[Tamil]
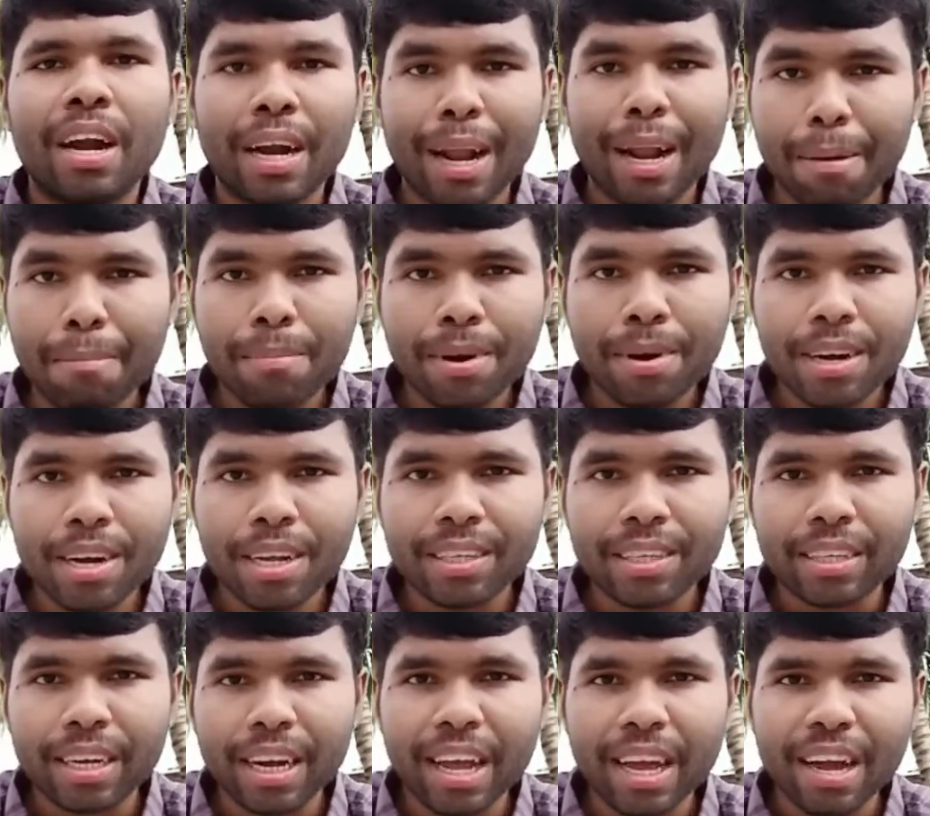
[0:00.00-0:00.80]
நம்ம
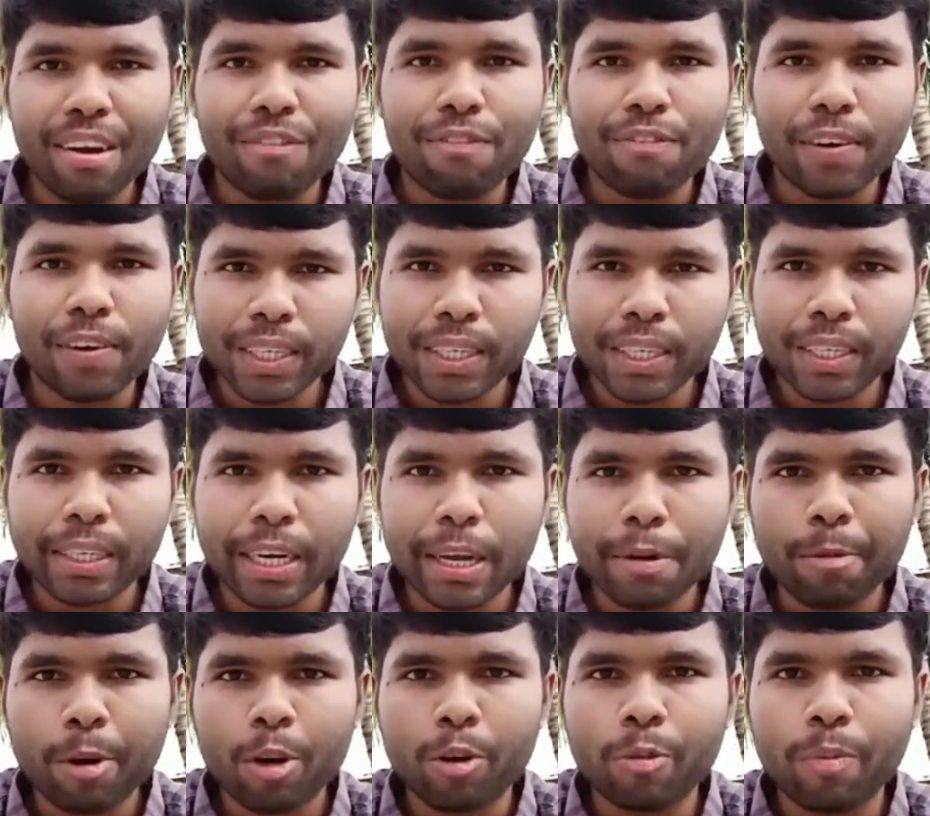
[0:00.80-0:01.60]
லிஸ்ட்டில் ஃபஸ்ட்
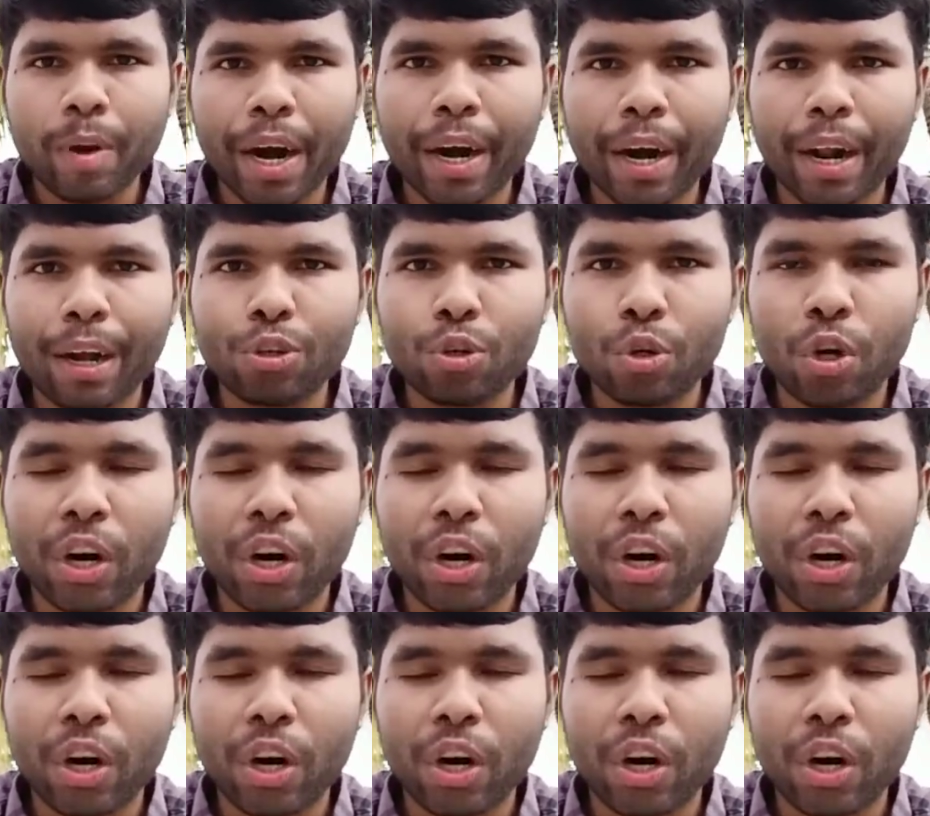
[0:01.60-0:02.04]
டைப் ஆஃப் பேரடாக்ஸோட